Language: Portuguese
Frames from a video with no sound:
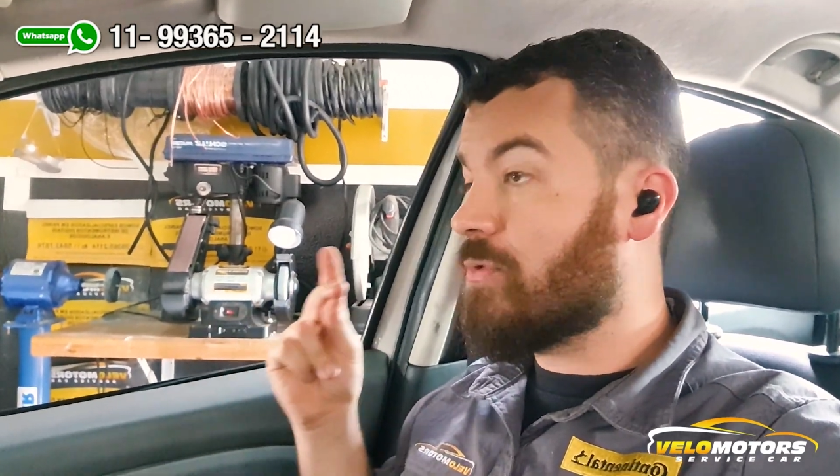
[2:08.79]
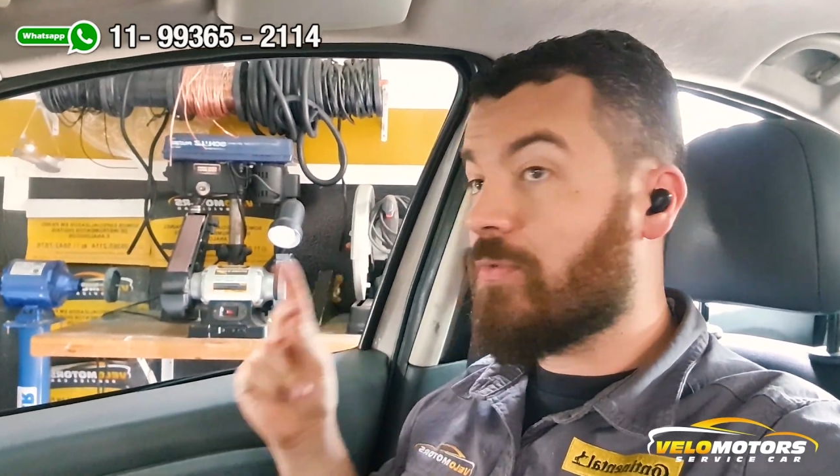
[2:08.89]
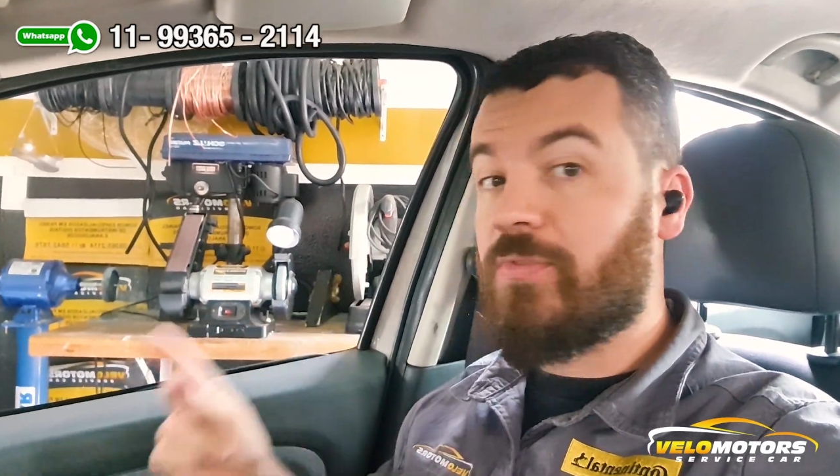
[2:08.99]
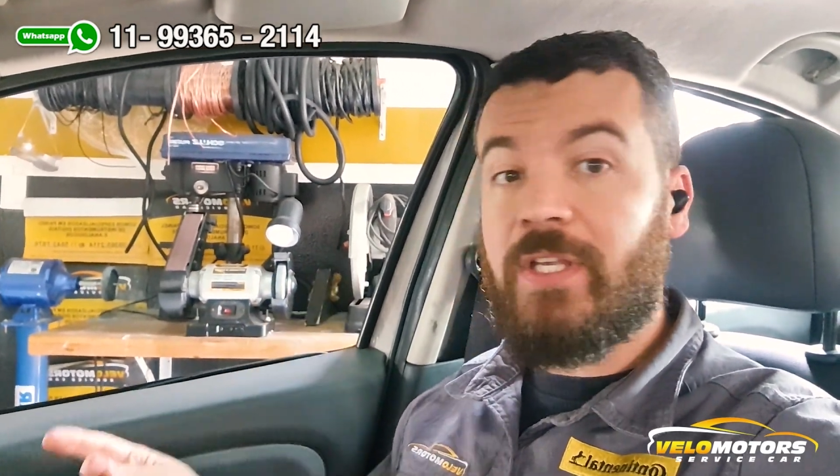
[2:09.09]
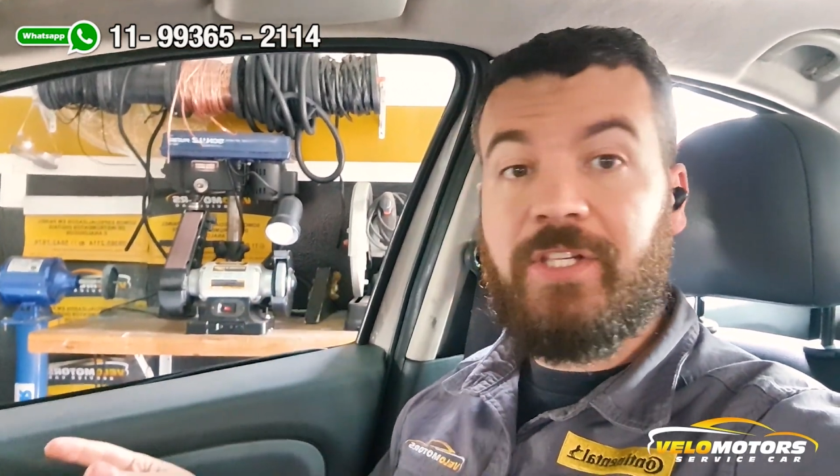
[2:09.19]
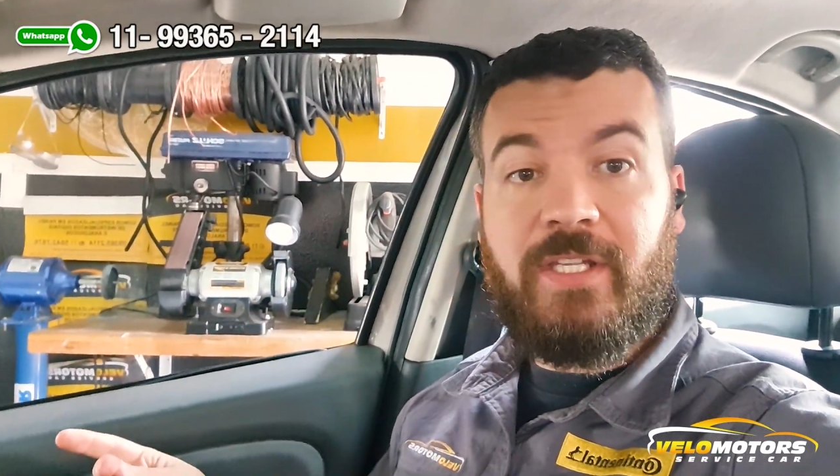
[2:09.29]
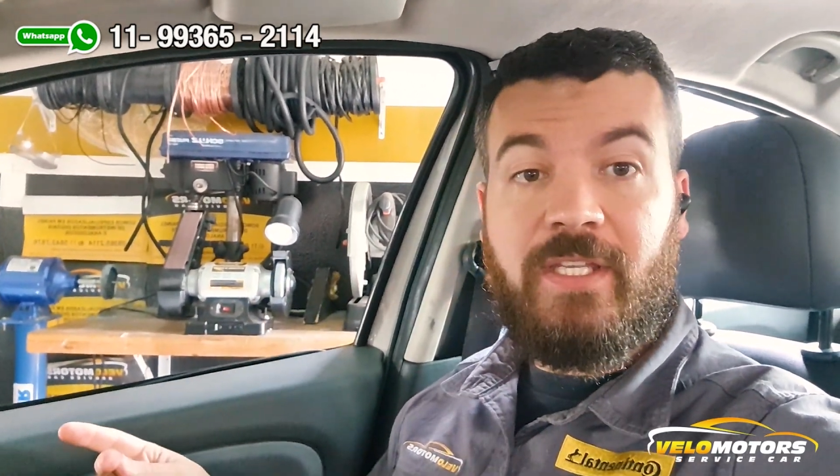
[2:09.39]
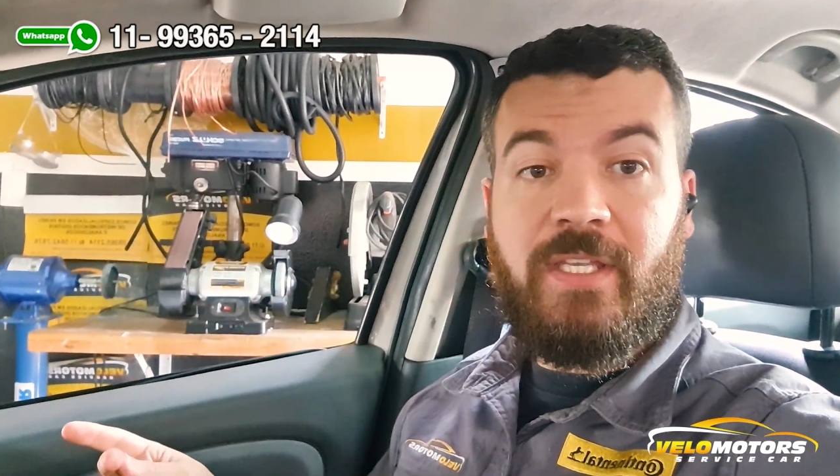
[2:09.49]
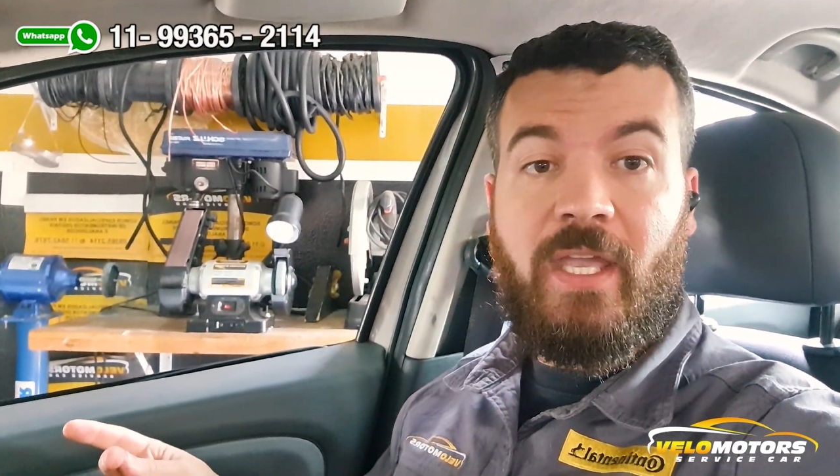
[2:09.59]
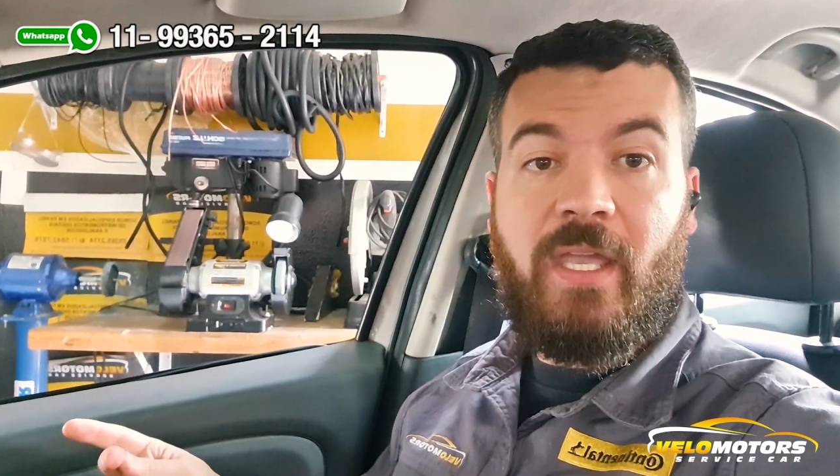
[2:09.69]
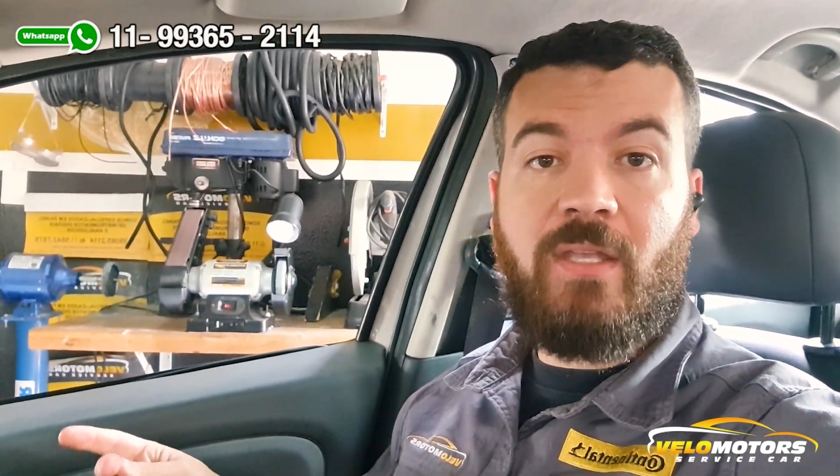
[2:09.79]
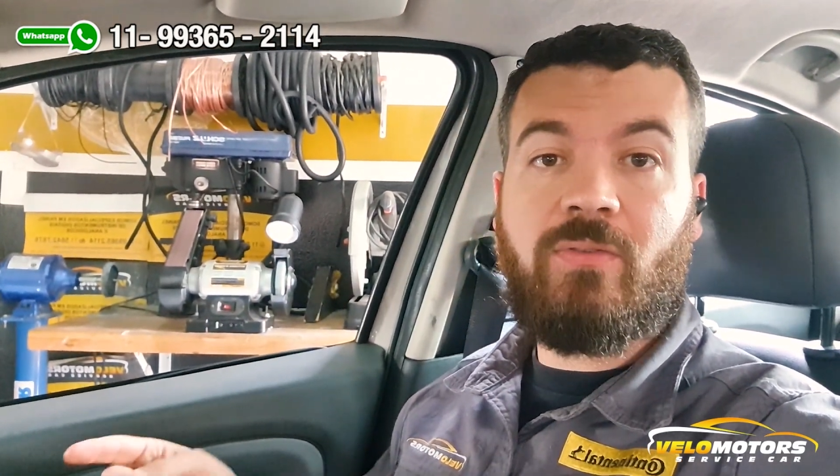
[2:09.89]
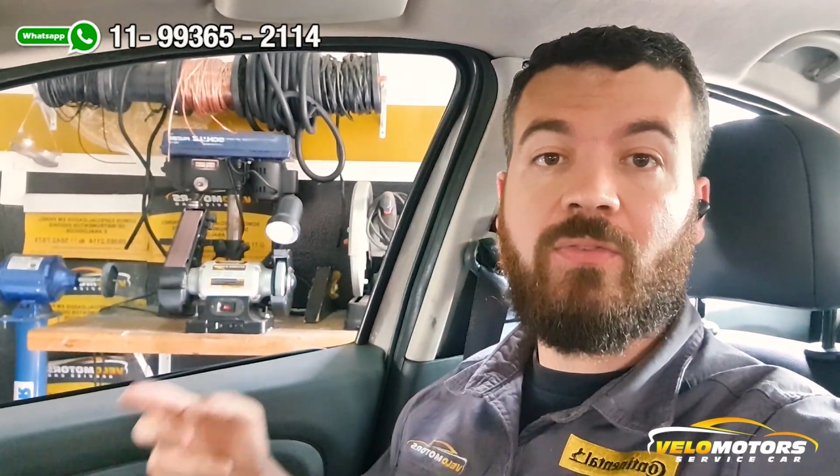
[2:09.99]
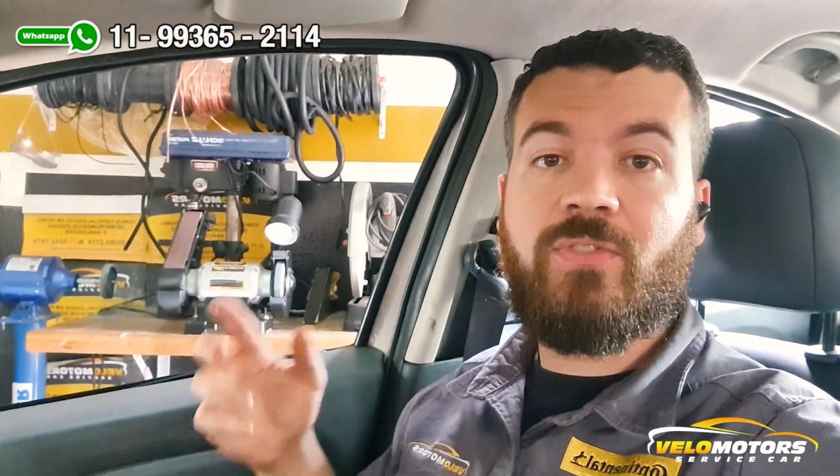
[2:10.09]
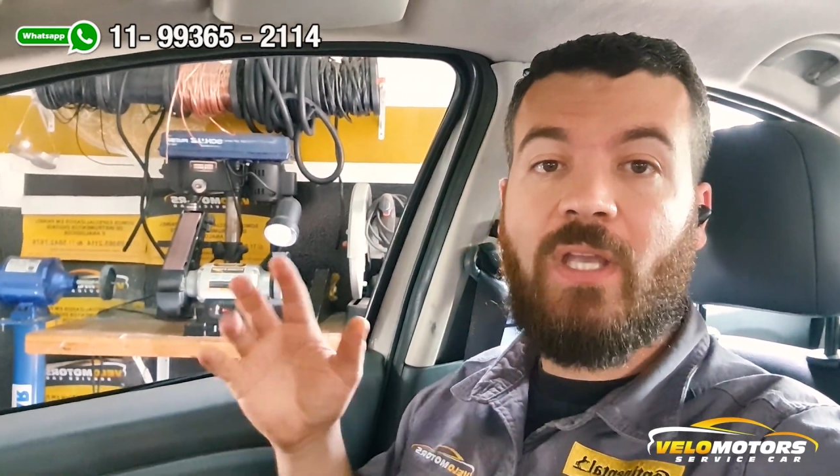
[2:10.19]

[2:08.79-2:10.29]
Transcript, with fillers: Do Fiat 500 e